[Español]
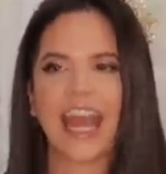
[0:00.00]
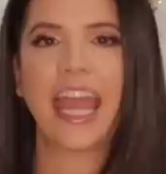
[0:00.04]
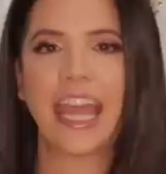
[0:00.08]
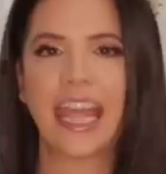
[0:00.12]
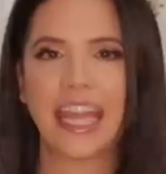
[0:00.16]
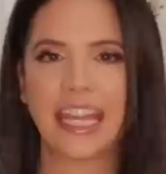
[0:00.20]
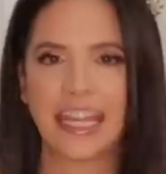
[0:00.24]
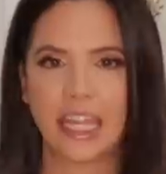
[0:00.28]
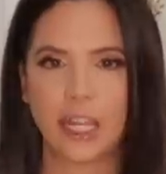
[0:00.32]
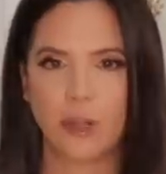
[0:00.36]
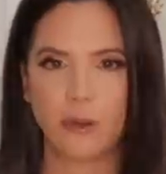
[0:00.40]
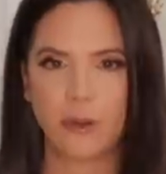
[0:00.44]

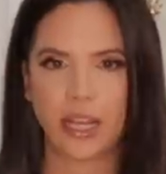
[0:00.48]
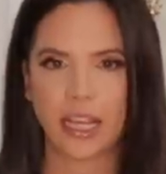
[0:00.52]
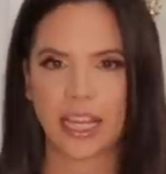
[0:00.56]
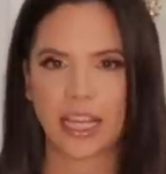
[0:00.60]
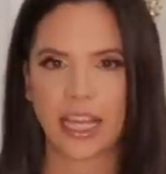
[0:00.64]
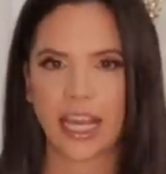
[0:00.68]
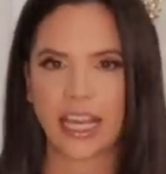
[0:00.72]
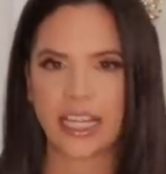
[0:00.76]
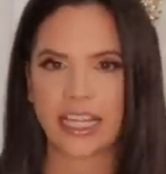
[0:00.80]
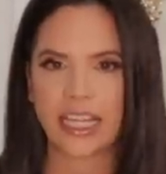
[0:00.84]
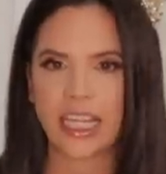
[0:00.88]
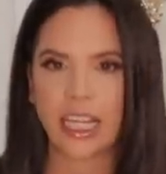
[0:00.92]
el de
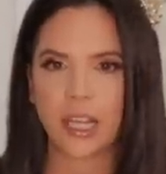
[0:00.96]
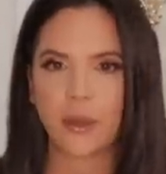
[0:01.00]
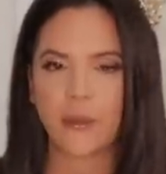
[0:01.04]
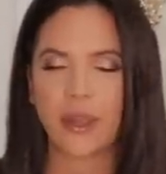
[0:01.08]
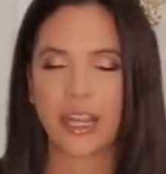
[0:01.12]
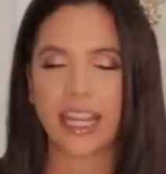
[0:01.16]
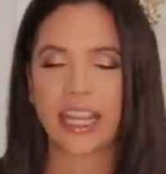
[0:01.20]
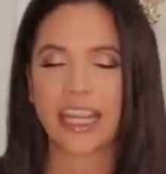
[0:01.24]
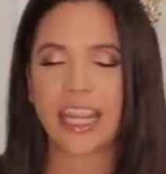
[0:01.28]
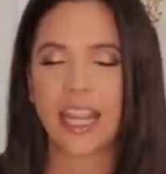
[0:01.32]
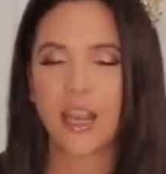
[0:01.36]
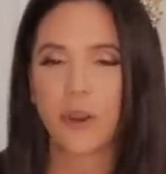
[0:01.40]

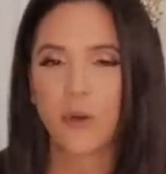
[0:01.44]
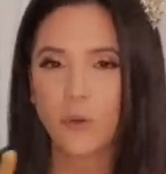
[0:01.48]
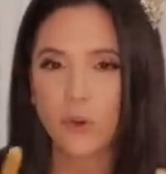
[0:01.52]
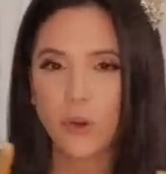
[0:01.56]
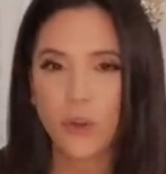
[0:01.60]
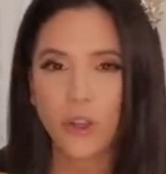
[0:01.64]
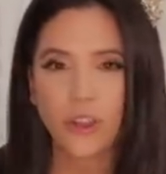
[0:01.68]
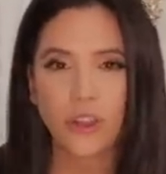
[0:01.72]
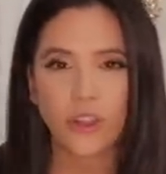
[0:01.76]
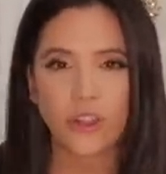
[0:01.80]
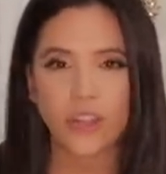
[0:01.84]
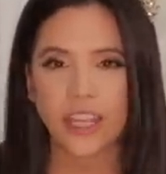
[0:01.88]
Blancanieve y en
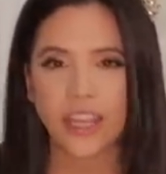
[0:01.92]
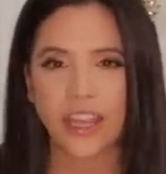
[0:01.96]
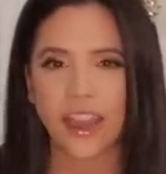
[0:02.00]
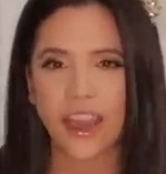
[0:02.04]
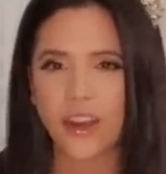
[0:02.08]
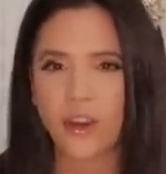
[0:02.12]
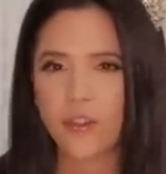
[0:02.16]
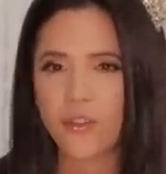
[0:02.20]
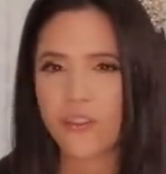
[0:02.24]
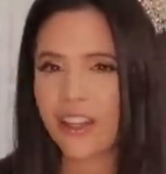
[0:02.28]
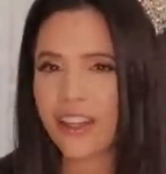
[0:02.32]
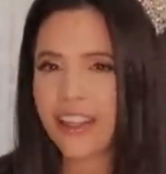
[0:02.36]
unos
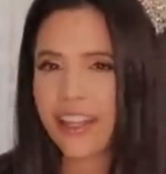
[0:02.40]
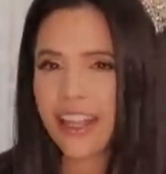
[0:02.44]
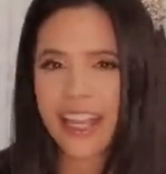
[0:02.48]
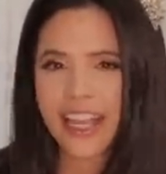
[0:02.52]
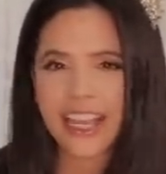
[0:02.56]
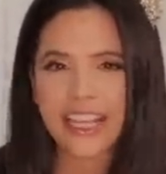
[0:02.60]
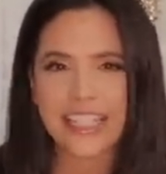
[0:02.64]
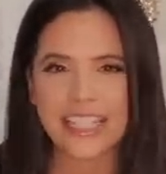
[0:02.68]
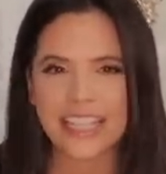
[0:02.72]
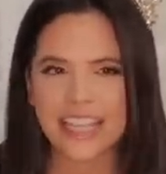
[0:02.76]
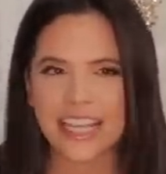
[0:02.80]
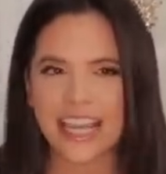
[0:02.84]
días, no falta
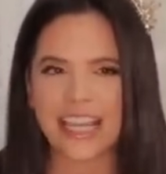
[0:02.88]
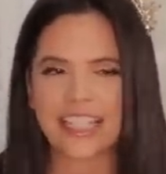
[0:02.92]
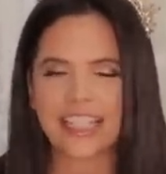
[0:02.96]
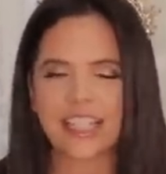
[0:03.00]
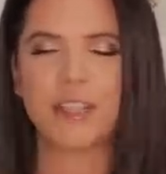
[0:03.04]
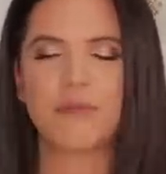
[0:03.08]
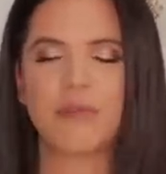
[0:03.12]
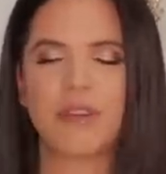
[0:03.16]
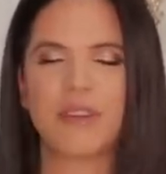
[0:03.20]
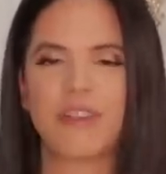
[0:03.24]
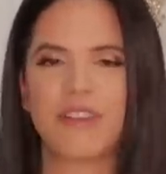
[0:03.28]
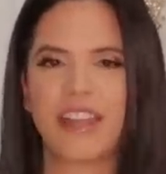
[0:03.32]
casi
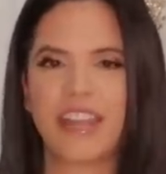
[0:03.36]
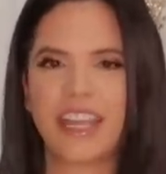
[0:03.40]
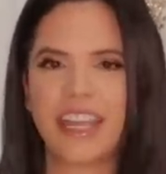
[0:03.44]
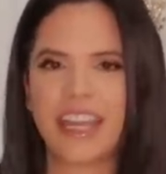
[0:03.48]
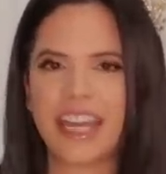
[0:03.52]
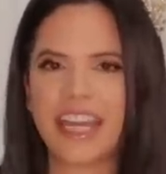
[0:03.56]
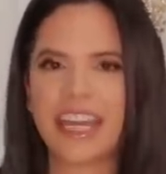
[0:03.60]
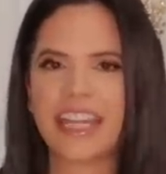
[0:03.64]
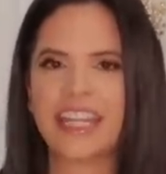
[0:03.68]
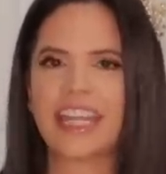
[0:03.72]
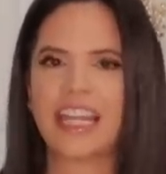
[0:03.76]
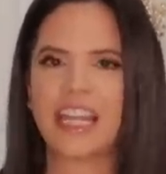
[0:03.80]
casi, me va a
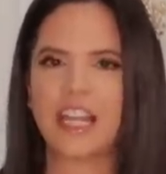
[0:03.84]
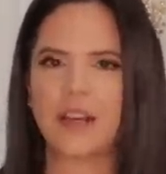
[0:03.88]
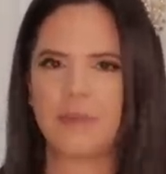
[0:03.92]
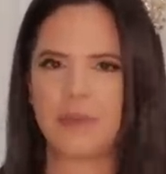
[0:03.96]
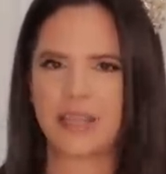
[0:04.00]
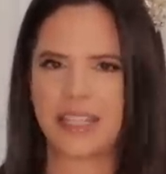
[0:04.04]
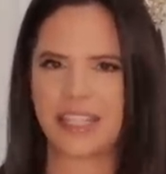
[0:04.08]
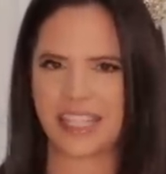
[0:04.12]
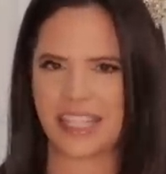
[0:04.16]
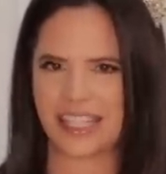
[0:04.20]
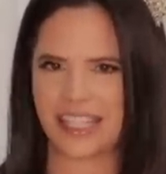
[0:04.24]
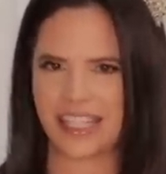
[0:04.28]
llegar el de la
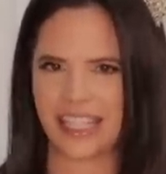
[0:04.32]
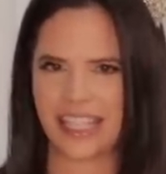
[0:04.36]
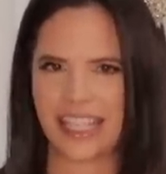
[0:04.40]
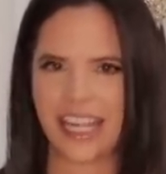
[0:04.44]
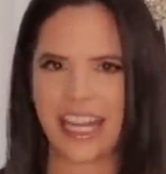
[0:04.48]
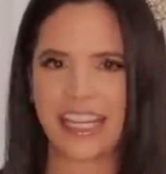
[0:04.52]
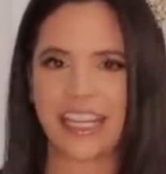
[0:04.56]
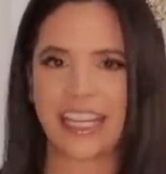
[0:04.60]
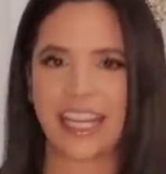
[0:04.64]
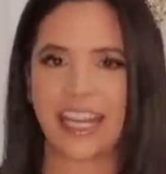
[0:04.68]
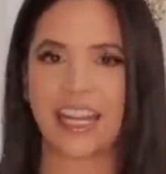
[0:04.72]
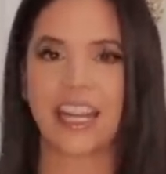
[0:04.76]
princesa Princesita
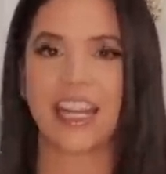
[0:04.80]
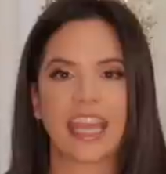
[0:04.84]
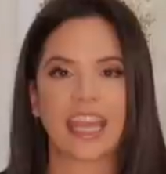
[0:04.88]
Ariel.